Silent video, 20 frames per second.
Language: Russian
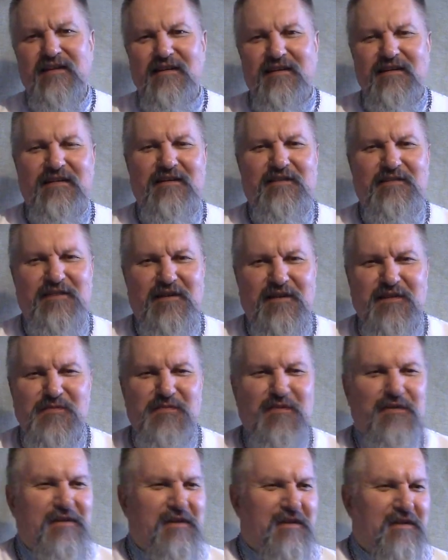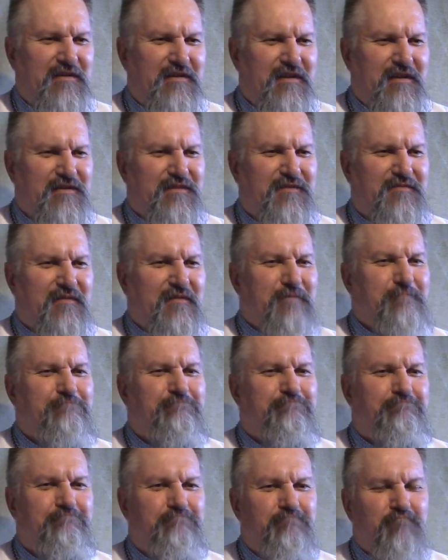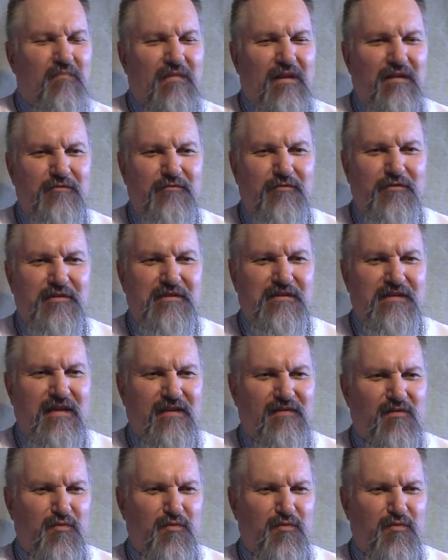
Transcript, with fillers: э, транспортное средство. Вот, слава